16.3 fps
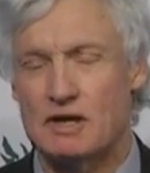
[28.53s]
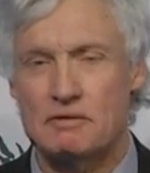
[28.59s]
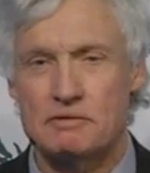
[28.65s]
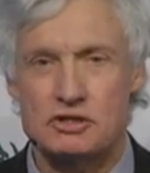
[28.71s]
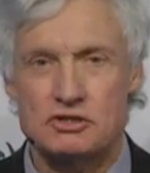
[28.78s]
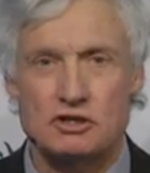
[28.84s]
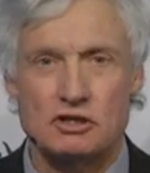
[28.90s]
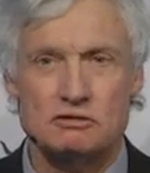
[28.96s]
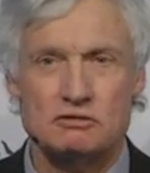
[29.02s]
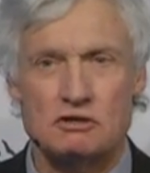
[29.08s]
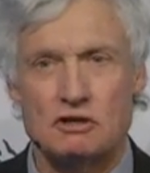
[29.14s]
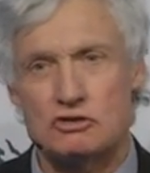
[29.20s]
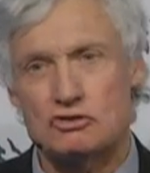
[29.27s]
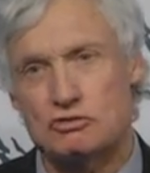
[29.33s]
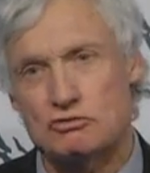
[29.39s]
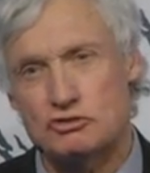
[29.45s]
Da Habe ich gesagt,
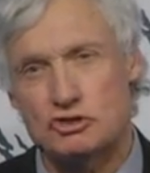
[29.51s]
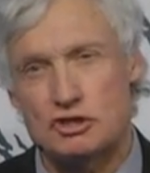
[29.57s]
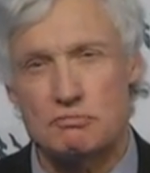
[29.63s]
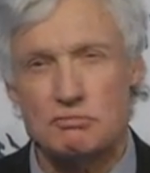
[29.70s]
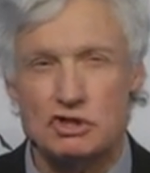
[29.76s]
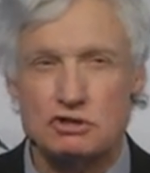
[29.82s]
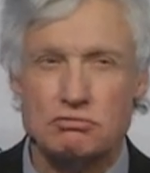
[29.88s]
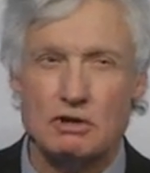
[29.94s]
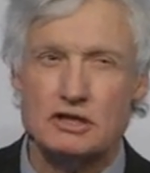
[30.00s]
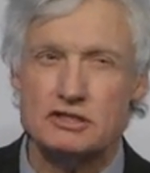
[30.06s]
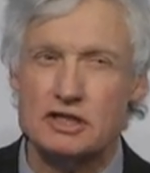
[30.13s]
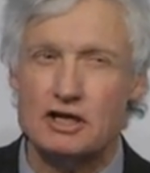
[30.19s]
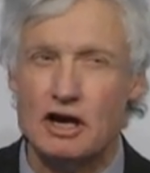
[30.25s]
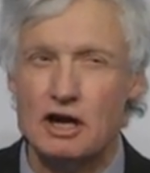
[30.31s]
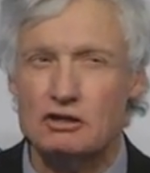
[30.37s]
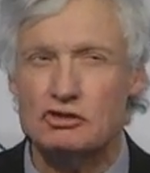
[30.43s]
naja, so
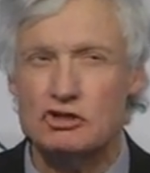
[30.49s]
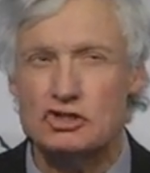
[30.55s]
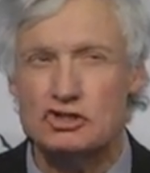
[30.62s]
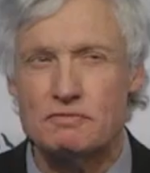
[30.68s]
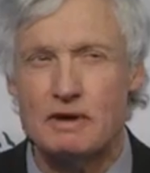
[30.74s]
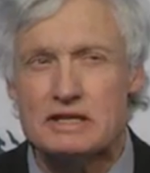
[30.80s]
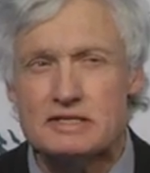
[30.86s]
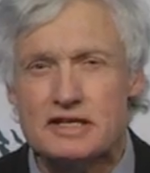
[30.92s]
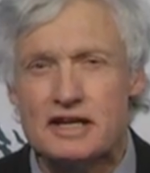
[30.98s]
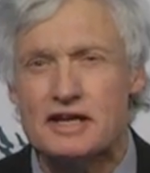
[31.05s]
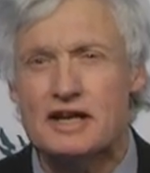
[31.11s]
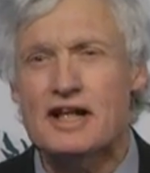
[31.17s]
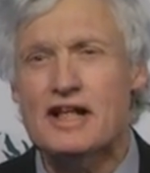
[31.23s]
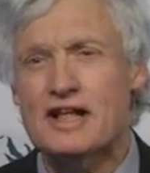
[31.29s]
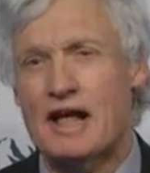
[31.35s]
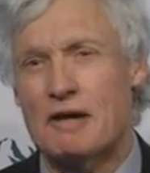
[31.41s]
27, 28. Dann
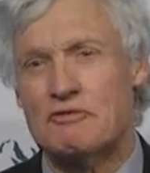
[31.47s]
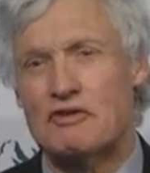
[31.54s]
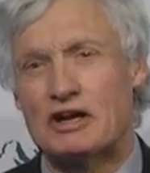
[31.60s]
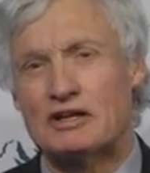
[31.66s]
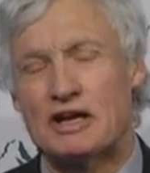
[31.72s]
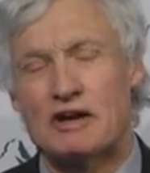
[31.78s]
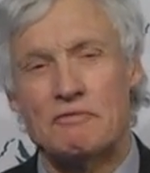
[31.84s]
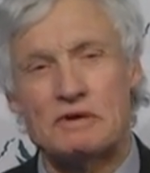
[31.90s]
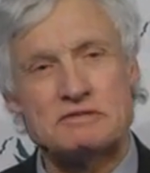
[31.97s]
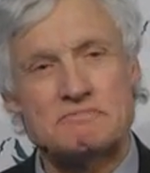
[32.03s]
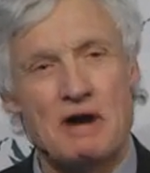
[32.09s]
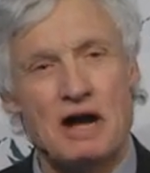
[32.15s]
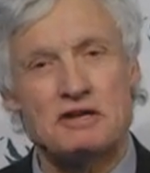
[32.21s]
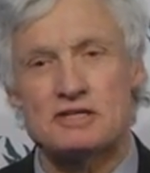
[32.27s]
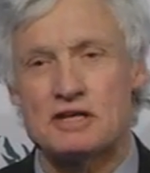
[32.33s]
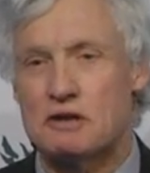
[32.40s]
habe ich gesagt, ja, was
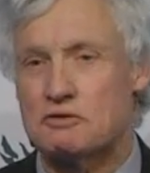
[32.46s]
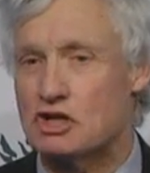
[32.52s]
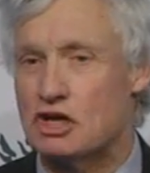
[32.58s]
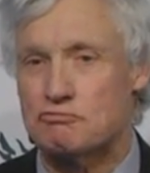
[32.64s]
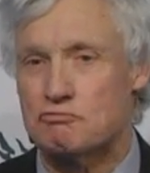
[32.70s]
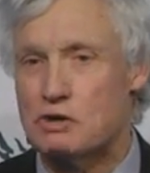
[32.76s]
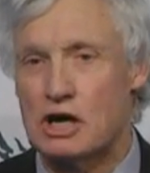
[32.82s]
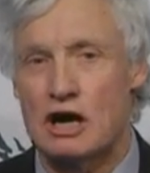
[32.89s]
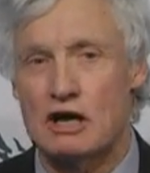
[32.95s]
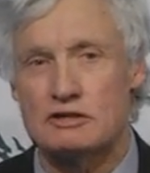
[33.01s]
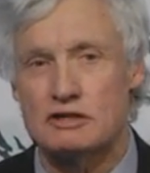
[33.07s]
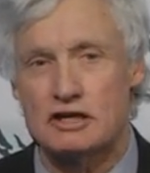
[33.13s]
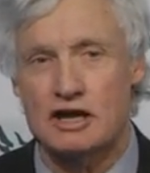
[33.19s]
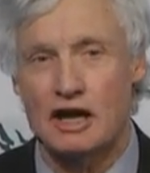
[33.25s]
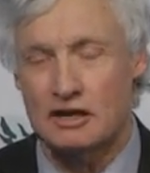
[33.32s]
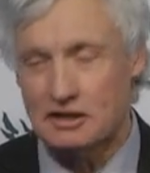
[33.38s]
machen Sie? Habe ich gesagt, we run
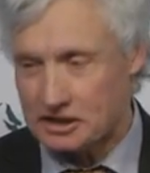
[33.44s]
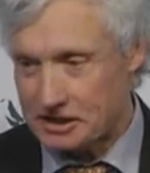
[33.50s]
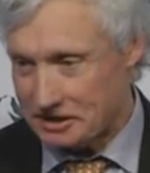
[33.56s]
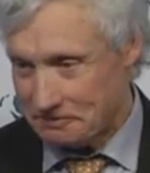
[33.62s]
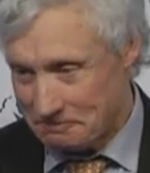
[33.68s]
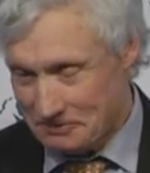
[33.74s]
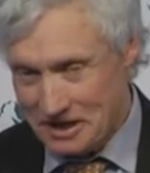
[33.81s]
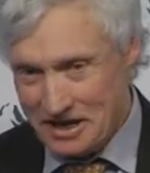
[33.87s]
the country.